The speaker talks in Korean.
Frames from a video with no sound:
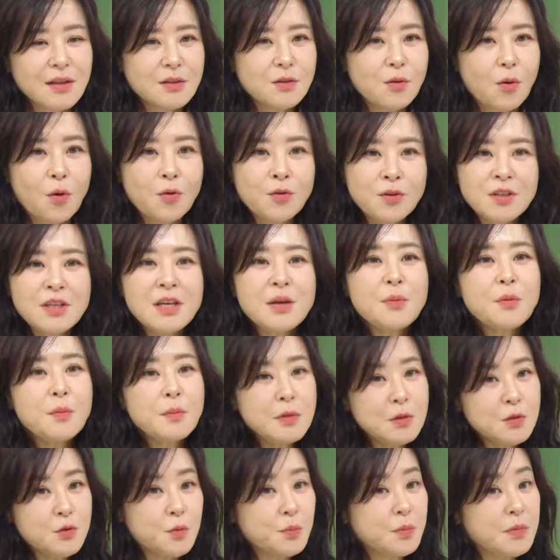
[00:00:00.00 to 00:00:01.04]
어떻게
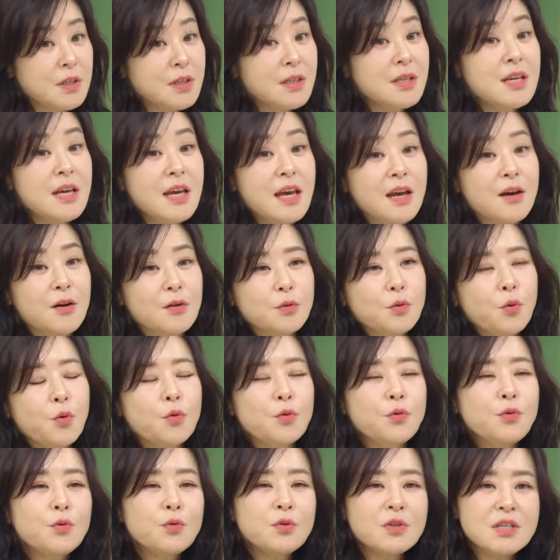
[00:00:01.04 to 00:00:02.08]
보면 좀 특이해요.
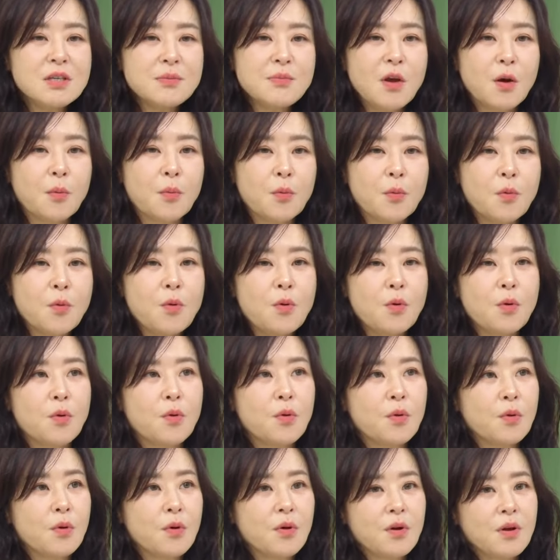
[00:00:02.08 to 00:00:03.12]
돈 욕심이 없고
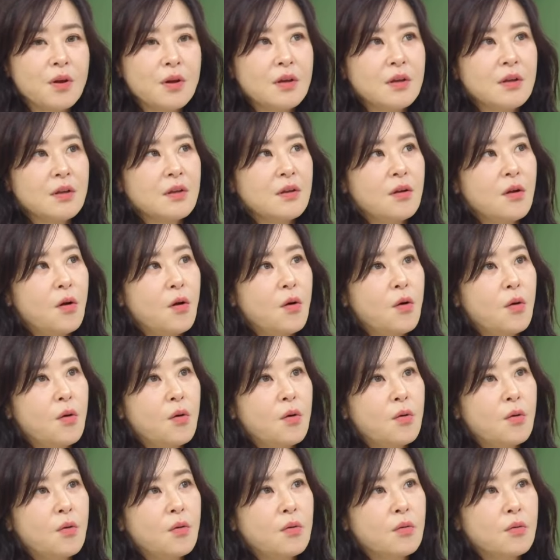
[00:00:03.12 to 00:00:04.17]

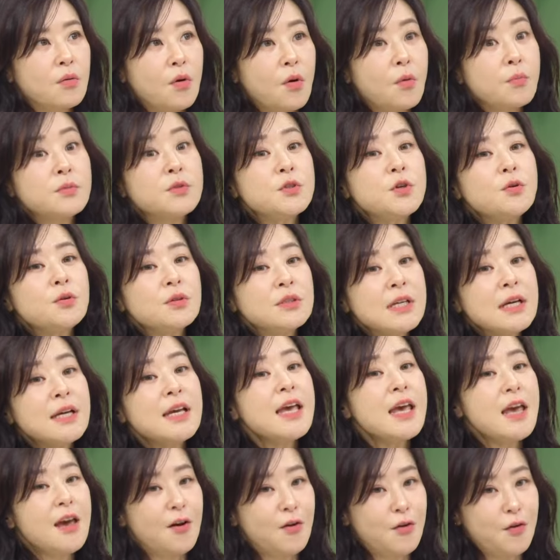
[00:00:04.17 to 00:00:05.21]
엄청
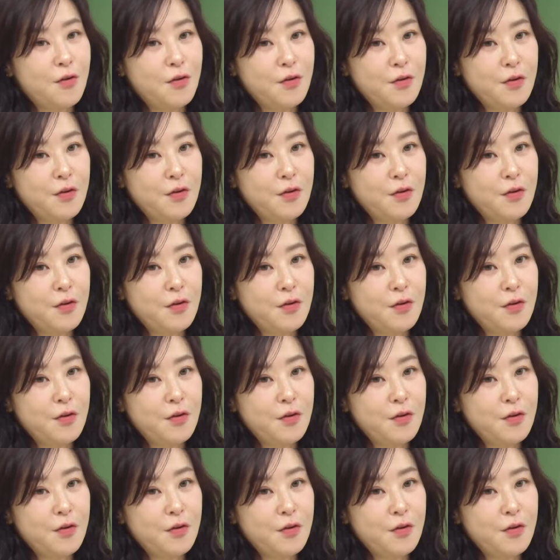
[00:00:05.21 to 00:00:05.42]
착해요.